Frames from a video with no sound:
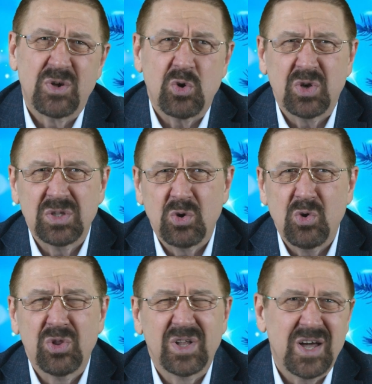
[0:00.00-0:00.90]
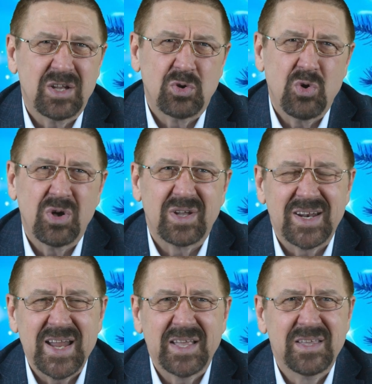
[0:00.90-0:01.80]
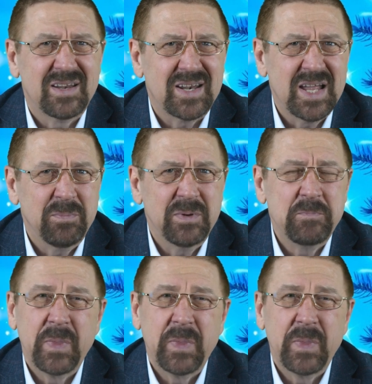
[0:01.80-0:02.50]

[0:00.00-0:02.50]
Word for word: рок-н-ролл, хард-рок, регги, рэп.